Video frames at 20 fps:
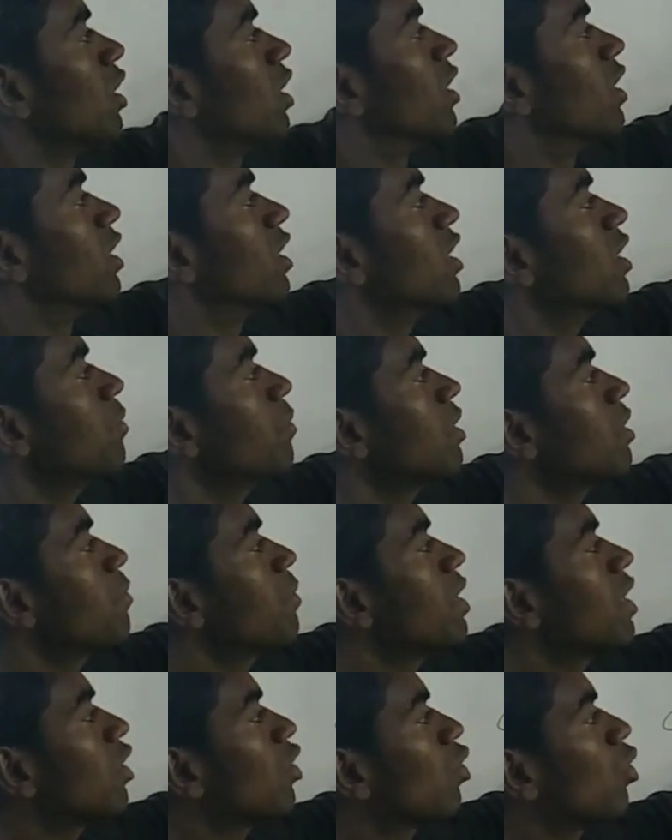निम्न
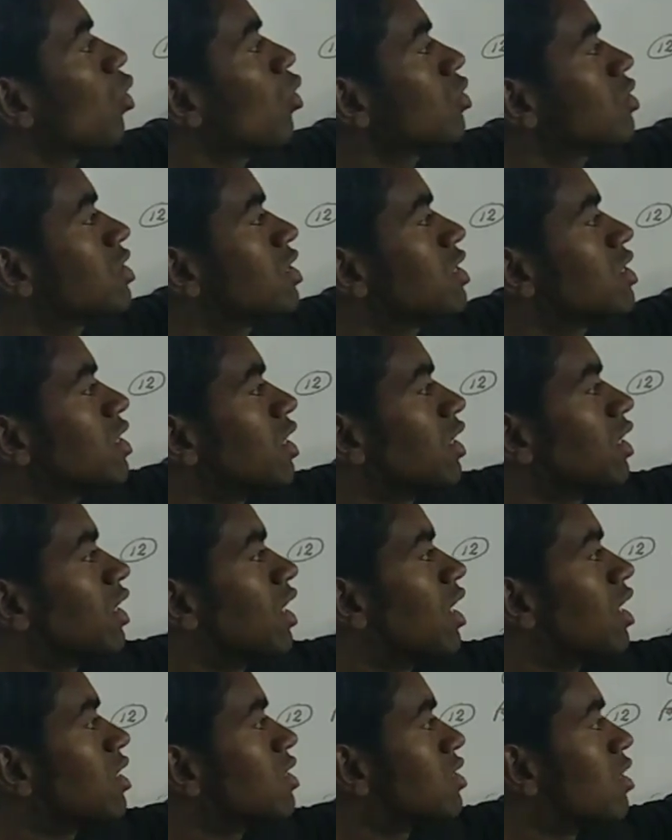में कौन सी
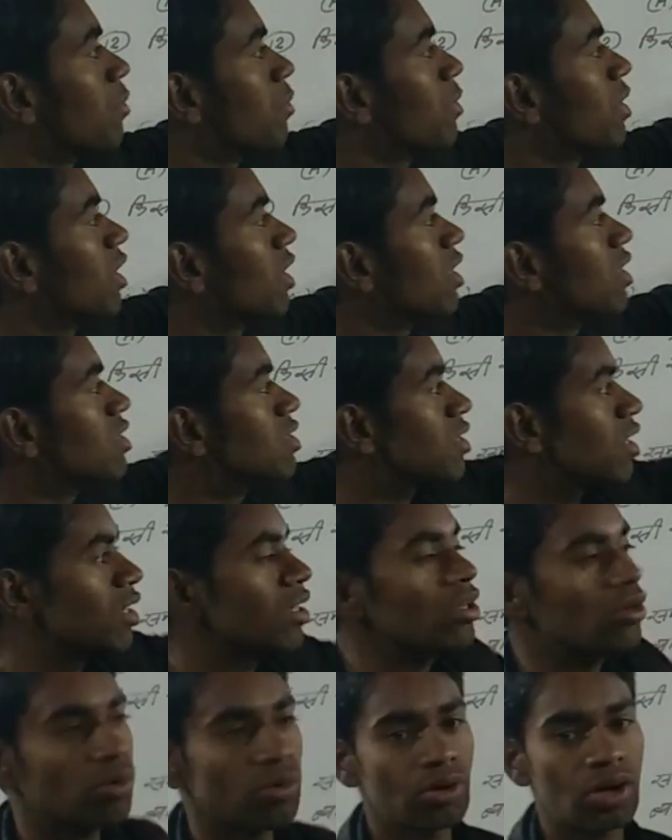संख्या समीकरण
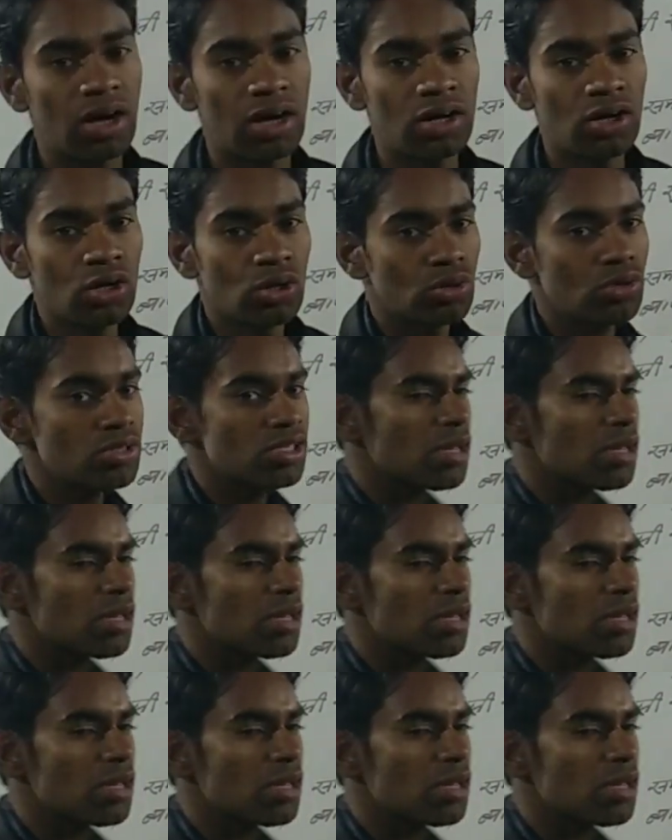सही होगा तो